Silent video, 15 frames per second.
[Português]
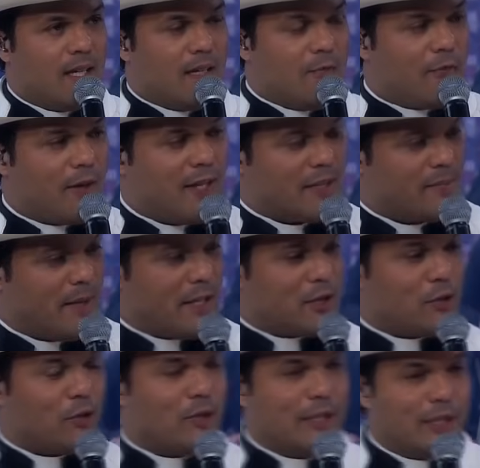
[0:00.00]

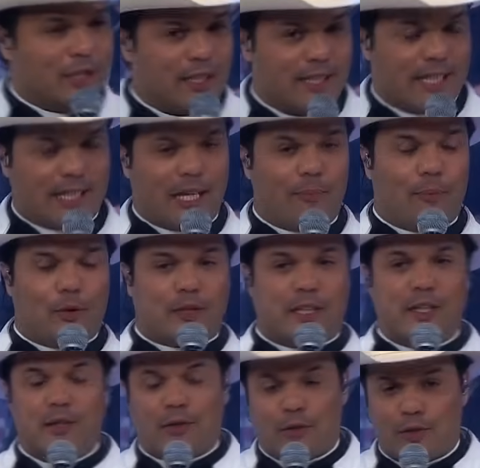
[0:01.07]
Infelizmente hoje, daqui a
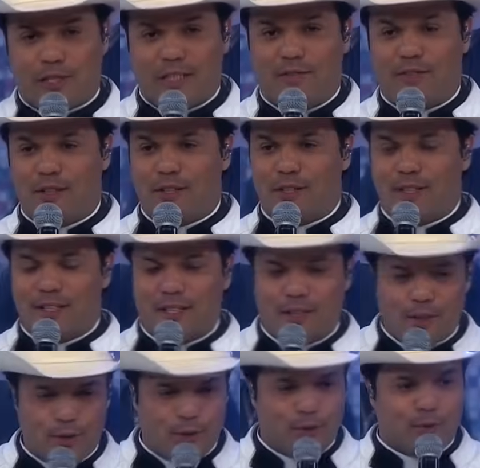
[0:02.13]
pouquinho inclusive,
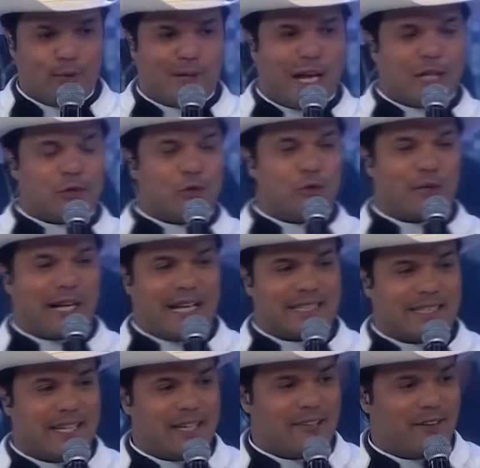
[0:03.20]
o Caju e o
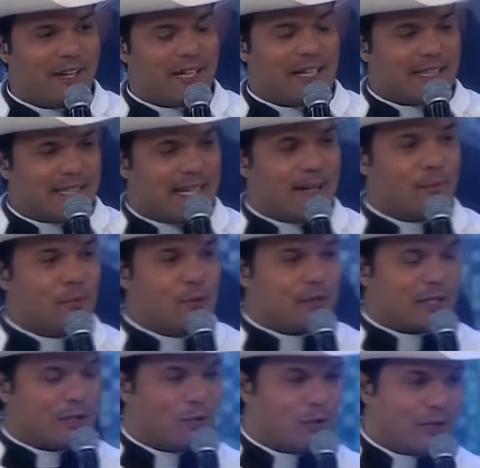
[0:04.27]
Castanha vai cantar a
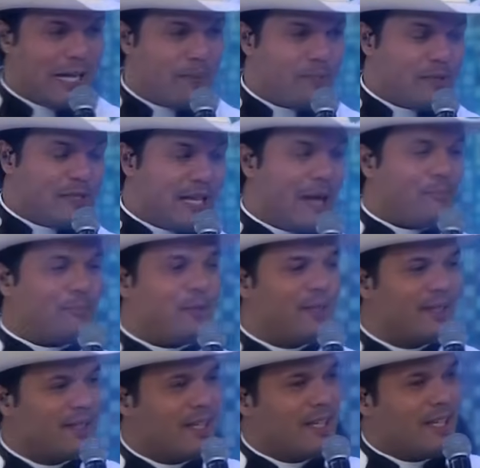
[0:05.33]
música do Zap Zap.
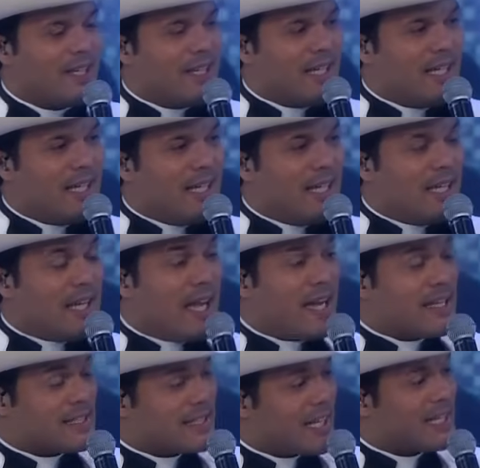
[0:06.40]
E é
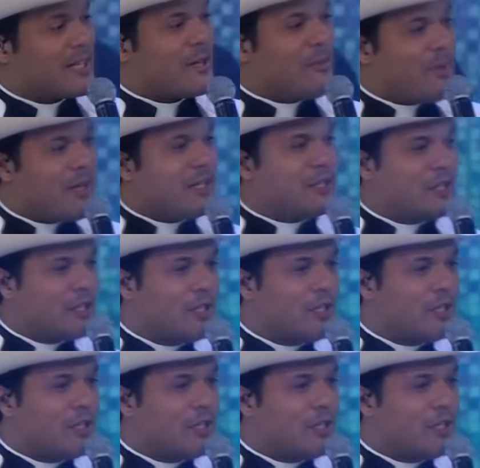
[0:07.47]
exatamente